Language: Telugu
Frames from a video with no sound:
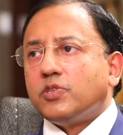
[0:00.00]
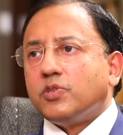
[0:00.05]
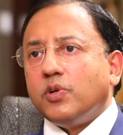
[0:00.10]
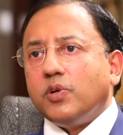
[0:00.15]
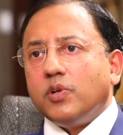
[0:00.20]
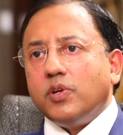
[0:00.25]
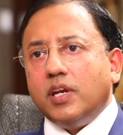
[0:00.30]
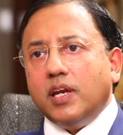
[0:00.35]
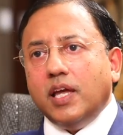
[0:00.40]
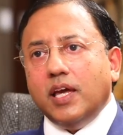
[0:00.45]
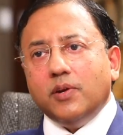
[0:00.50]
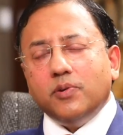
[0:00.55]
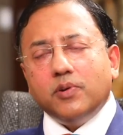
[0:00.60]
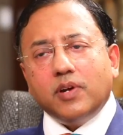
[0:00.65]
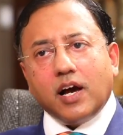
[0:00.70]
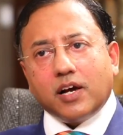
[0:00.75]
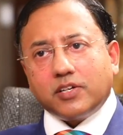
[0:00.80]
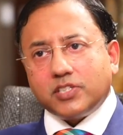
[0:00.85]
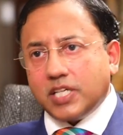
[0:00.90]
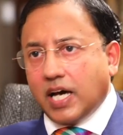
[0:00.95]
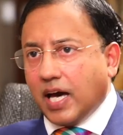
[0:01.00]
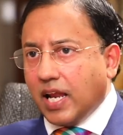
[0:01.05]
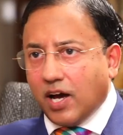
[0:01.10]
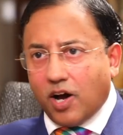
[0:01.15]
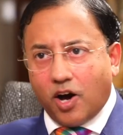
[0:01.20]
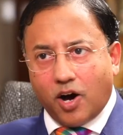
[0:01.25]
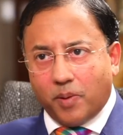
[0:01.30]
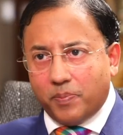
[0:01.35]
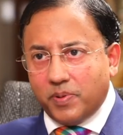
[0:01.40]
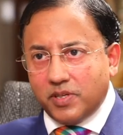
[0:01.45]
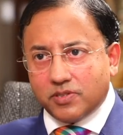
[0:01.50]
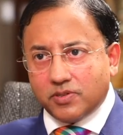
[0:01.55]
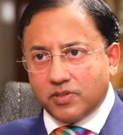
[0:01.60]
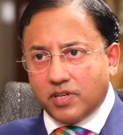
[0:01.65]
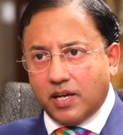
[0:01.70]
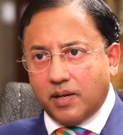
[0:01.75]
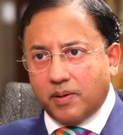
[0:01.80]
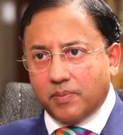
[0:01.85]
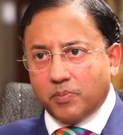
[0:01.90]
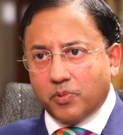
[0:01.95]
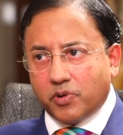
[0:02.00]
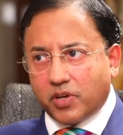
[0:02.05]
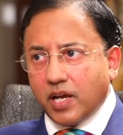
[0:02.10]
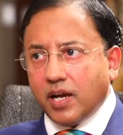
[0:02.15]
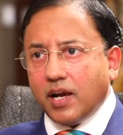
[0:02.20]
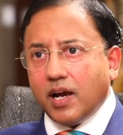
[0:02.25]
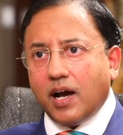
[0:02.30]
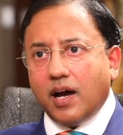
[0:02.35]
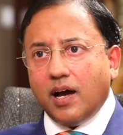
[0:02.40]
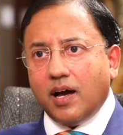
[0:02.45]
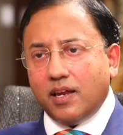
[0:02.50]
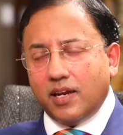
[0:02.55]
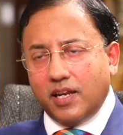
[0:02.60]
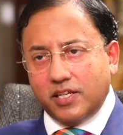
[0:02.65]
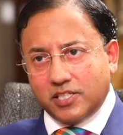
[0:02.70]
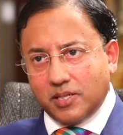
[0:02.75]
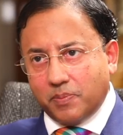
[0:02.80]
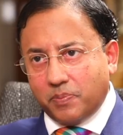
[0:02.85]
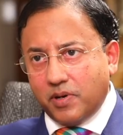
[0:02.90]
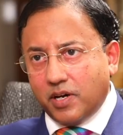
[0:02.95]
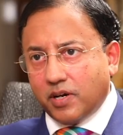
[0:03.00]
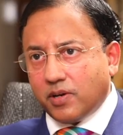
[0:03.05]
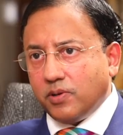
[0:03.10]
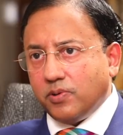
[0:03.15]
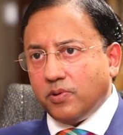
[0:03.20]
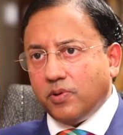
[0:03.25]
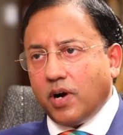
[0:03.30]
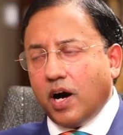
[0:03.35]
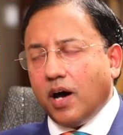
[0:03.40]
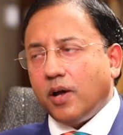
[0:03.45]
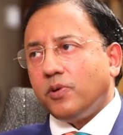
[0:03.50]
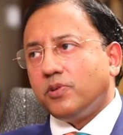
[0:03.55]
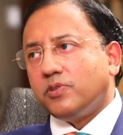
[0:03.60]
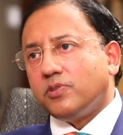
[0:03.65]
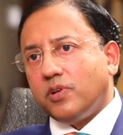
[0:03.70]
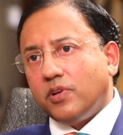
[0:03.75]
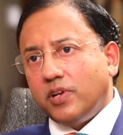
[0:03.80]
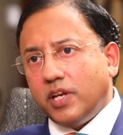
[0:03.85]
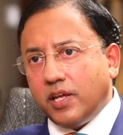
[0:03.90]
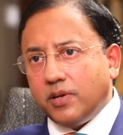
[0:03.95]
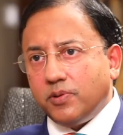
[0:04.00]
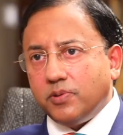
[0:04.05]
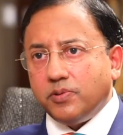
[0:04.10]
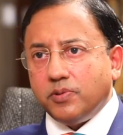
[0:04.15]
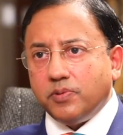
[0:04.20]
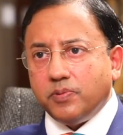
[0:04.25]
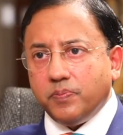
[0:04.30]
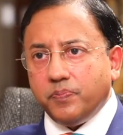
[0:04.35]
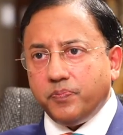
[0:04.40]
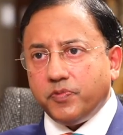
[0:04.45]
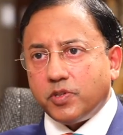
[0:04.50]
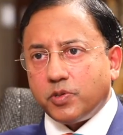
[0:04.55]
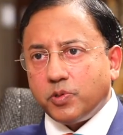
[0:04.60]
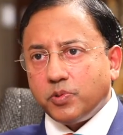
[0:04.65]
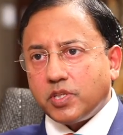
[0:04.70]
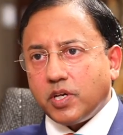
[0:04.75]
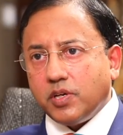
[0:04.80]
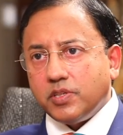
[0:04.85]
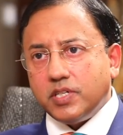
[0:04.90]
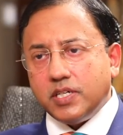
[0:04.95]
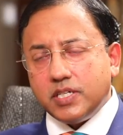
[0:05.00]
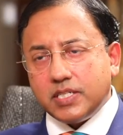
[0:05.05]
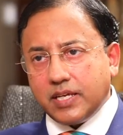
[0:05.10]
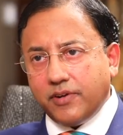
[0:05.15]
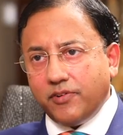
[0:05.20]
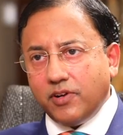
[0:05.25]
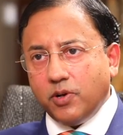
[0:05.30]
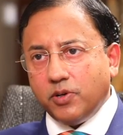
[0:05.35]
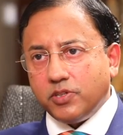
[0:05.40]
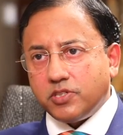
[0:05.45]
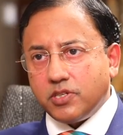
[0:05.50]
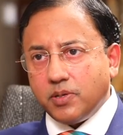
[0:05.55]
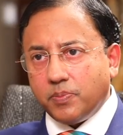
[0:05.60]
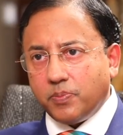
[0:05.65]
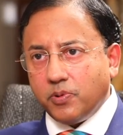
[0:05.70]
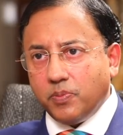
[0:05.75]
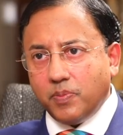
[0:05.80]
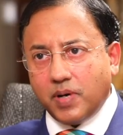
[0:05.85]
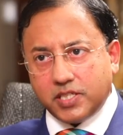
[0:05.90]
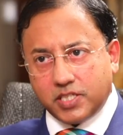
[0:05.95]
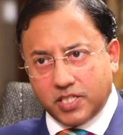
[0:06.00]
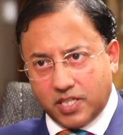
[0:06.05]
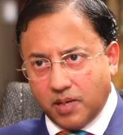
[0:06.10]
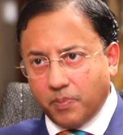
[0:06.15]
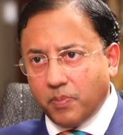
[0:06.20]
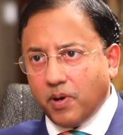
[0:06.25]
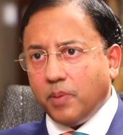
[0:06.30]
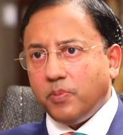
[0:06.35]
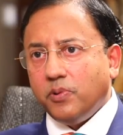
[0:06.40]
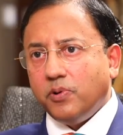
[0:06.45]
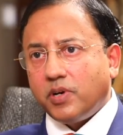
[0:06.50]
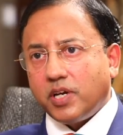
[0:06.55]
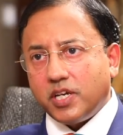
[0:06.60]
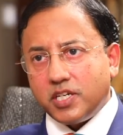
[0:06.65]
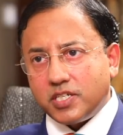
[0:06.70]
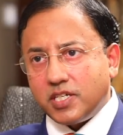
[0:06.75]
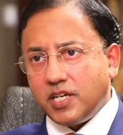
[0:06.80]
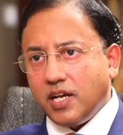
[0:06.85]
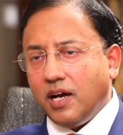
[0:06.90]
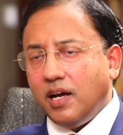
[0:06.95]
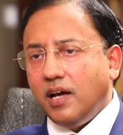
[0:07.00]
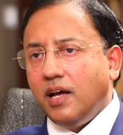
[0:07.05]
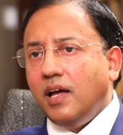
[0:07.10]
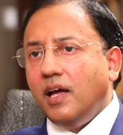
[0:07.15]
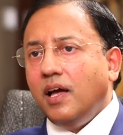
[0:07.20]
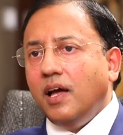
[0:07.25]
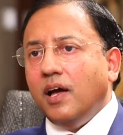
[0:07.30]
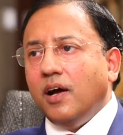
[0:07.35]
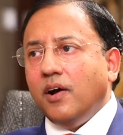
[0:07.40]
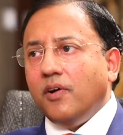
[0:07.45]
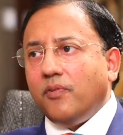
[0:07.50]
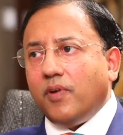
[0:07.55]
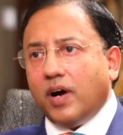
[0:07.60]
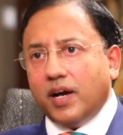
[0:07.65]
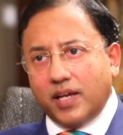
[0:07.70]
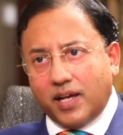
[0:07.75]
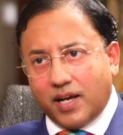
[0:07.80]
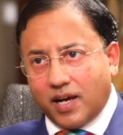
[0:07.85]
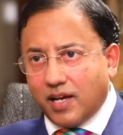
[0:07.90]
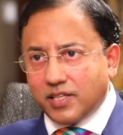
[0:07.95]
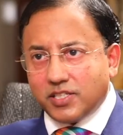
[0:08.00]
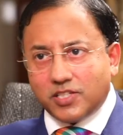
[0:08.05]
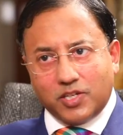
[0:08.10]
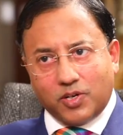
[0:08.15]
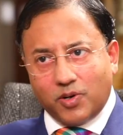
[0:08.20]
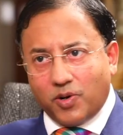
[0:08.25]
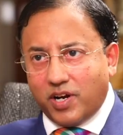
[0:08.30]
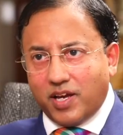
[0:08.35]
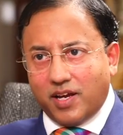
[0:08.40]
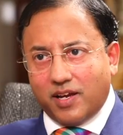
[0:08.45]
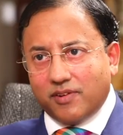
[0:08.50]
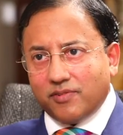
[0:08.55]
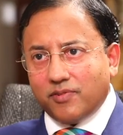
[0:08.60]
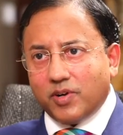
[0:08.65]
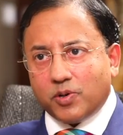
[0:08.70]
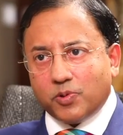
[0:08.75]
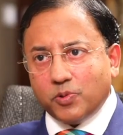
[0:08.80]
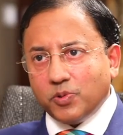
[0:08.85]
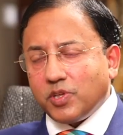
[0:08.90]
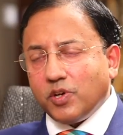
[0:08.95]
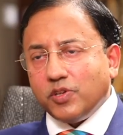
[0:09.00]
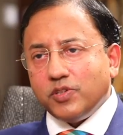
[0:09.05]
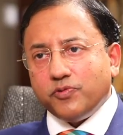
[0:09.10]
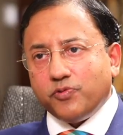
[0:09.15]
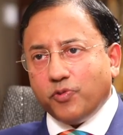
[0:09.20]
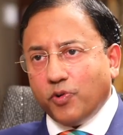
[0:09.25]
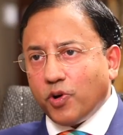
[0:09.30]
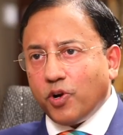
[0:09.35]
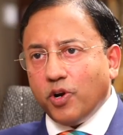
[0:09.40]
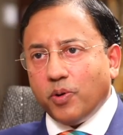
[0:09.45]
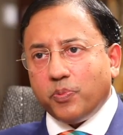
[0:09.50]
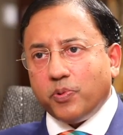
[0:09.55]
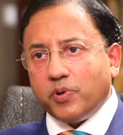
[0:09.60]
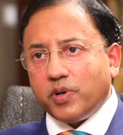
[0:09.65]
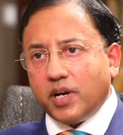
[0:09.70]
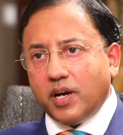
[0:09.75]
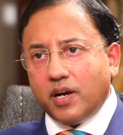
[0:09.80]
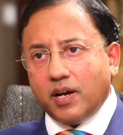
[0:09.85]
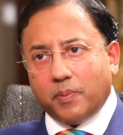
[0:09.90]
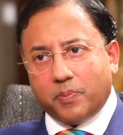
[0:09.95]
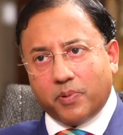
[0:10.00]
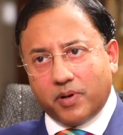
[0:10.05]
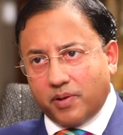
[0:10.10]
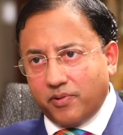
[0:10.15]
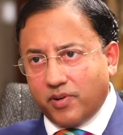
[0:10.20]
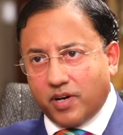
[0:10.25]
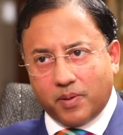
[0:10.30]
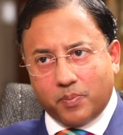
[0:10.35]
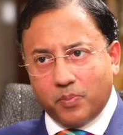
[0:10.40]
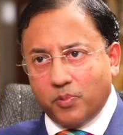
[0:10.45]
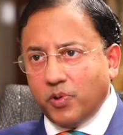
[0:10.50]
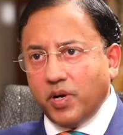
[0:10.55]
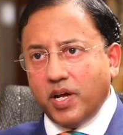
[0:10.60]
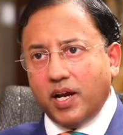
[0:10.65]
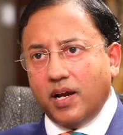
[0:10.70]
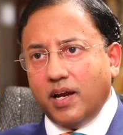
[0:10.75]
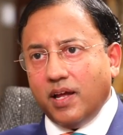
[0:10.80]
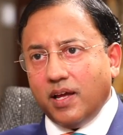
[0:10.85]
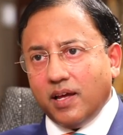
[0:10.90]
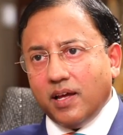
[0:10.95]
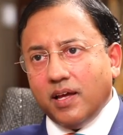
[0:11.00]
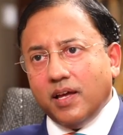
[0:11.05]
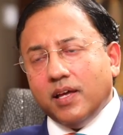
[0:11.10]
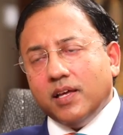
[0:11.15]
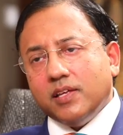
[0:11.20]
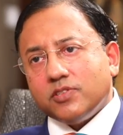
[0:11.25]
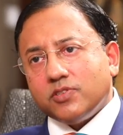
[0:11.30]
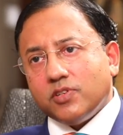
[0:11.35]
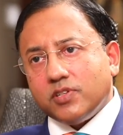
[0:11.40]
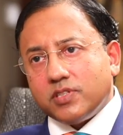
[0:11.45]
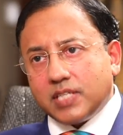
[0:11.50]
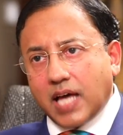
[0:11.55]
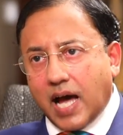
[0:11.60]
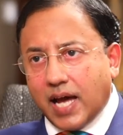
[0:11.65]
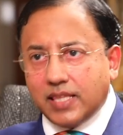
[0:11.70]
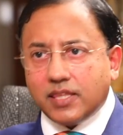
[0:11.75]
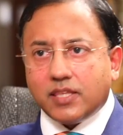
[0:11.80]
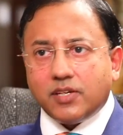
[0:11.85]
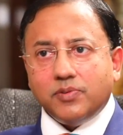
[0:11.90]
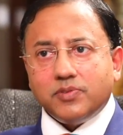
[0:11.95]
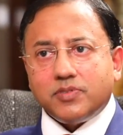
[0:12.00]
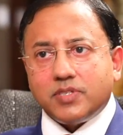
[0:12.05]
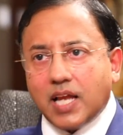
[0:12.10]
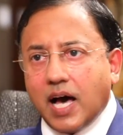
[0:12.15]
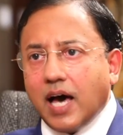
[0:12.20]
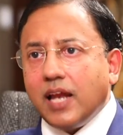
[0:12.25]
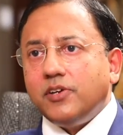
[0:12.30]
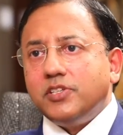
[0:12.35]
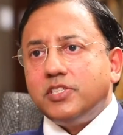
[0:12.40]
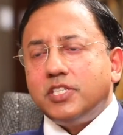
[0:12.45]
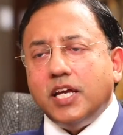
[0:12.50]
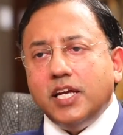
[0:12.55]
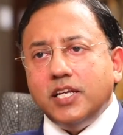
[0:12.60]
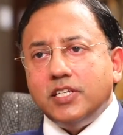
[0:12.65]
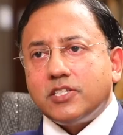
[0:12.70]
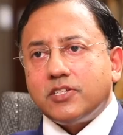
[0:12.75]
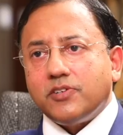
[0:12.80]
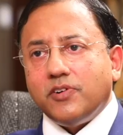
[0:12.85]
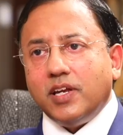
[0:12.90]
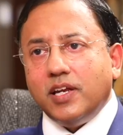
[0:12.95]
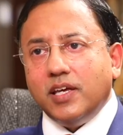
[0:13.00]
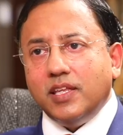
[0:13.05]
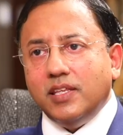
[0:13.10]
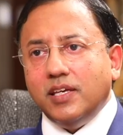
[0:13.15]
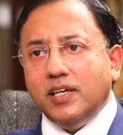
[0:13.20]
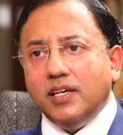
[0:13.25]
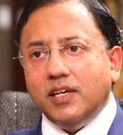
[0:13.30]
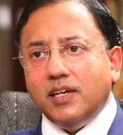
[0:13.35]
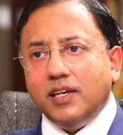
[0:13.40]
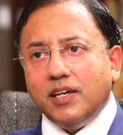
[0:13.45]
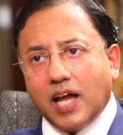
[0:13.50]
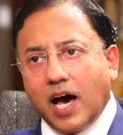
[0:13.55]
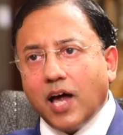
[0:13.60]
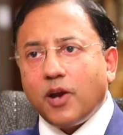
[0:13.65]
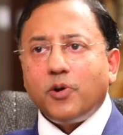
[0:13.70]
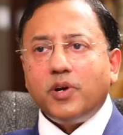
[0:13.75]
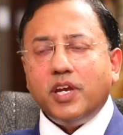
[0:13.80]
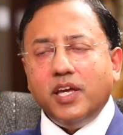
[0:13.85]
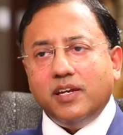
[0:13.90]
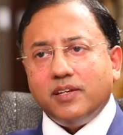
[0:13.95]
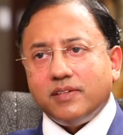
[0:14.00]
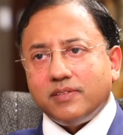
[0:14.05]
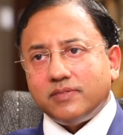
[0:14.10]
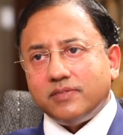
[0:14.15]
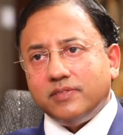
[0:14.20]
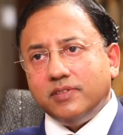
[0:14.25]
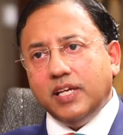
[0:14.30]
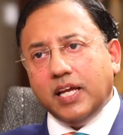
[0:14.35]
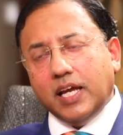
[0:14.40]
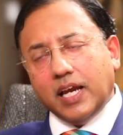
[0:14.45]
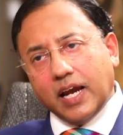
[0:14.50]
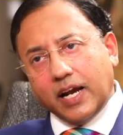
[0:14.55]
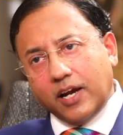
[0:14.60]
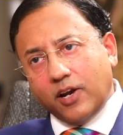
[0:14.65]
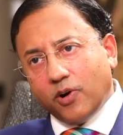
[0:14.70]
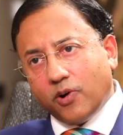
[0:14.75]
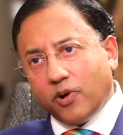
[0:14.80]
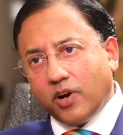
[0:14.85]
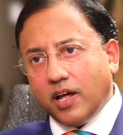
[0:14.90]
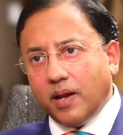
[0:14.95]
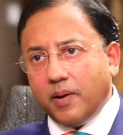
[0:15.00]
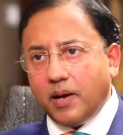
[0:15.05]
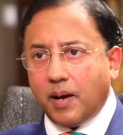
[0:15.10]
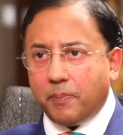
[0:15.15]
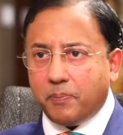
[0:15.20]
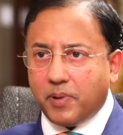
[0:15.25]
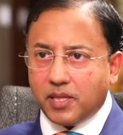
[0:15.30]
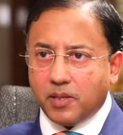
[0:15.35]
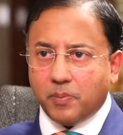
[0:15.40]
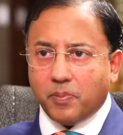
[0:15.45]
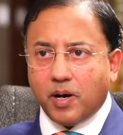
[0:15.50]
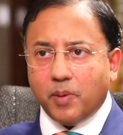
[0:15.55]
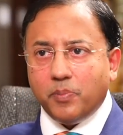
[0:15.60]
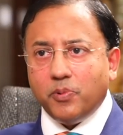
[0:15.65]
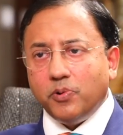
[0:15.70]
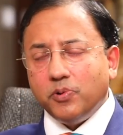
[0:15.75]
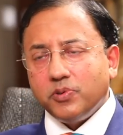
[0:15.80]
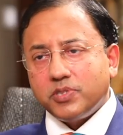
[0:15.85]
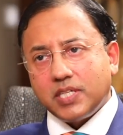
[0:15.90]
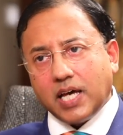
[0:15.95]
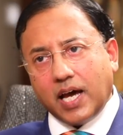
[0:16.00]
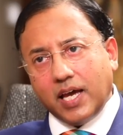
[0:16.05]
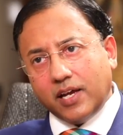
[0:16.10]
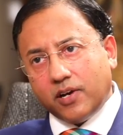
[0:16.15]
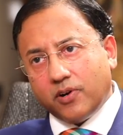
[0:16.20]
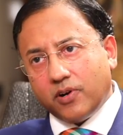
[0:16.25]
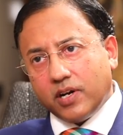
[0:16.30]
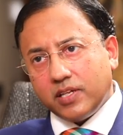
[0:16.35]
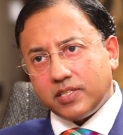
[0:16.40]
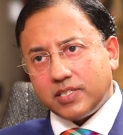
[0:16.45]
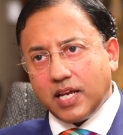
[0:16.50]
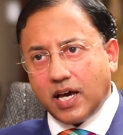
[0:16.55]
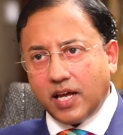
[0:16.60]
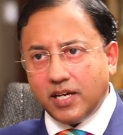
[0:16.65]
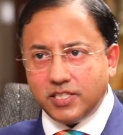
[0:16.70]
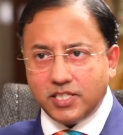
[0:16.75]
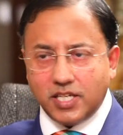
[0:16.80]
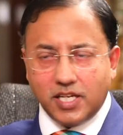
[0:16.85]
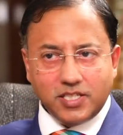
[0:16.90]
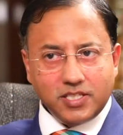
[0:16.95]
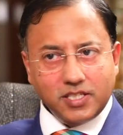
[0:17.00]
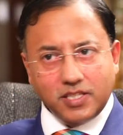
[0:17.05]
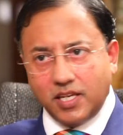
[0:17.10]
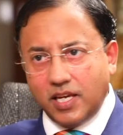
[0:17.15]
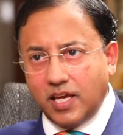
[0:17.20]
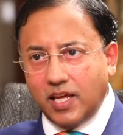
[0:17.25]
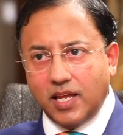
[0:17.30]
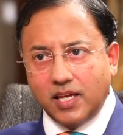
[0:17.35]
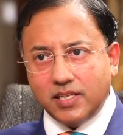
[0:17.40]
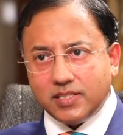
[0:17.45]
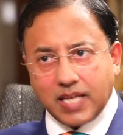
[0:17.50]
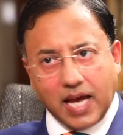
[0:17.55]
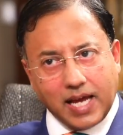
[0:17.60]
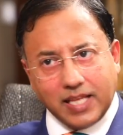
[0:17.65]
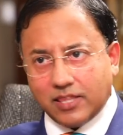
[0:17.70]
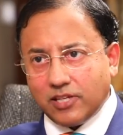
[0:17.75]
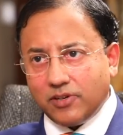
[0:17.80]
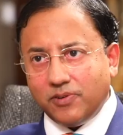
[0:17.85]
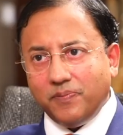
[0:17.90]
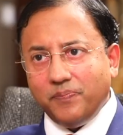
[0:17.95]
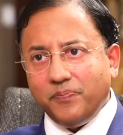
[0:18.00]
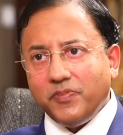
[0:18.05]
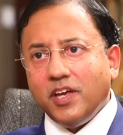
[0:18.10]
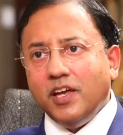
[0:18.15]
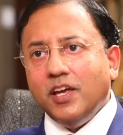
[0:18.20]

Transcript: సో నేను నాకు చాలా హాబీస్ ఉన్నాయి ముఖ్యంగా నేను చెప్పినట్లు ఆ రోజుల్లో నేను టూ థౌజండ్ అండ్ సెవెన్లో వచ్చినప్పుడు మా చిన్నబాబు కృష్ణ వాడు ఇంకా చిన్నోడే టూ థౌజండ్ ఫోర్లో పుట్టాడు అప్పటికి వాడికి మూడేళ్లే సో సాయంత్రం స్నానం చేయించడం అనేది నా రొటీన్ ఇంగ్లాండ్లో కూడా నా పెద్ద బాబు సాయికి కూడా స్నానం చేయించింది నేనే సాయంత్రం